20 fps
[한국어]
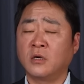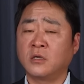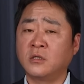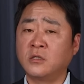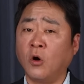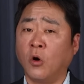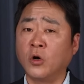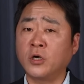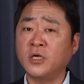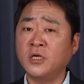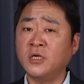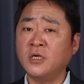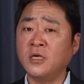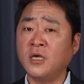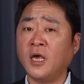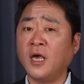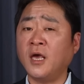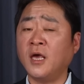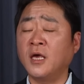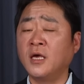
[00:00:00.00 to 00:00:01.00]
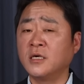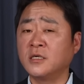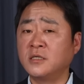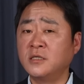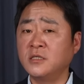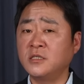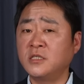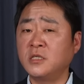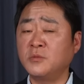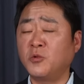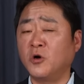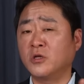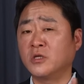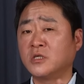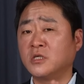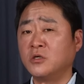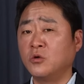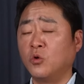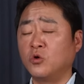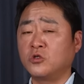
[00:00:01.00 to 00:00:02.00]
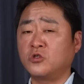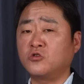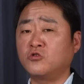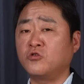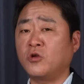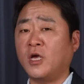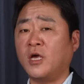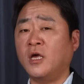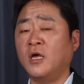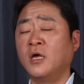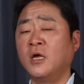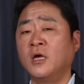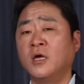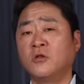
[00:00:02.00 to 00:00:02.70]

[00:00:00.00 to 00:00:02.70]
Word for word: 거기에 그 집원, 그 호스에